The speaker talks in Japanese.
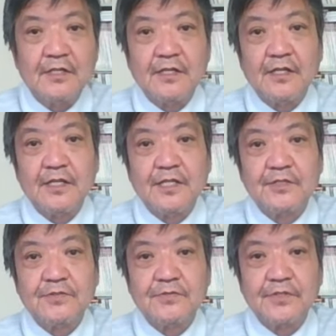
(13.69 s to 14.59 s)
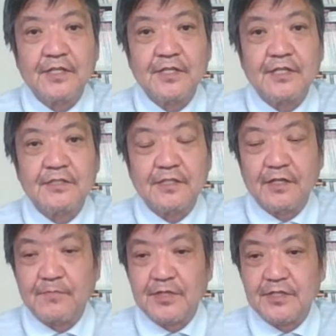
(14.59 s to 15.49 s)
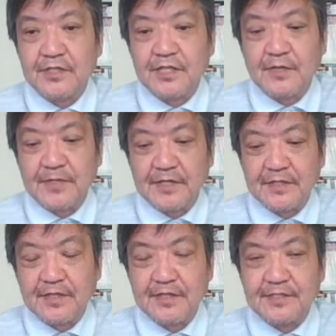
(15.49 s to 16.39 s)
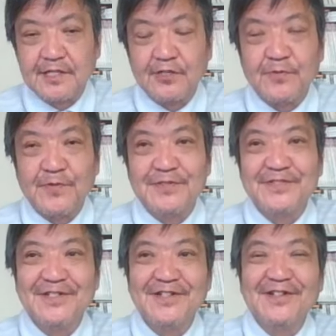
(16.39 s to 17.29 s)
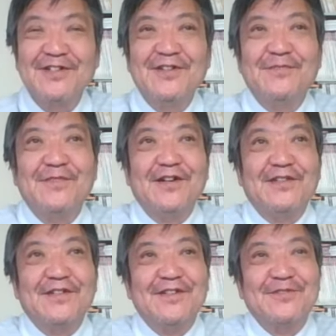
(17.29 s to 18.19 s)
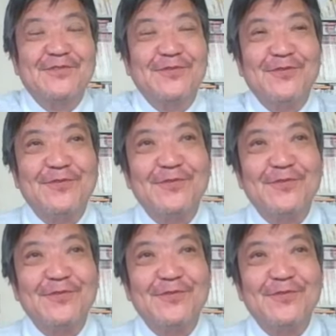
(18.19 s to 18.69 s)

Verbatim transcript: えー、引き続きですね、PC カメラでいきたいと思います。まあね、ちょっと、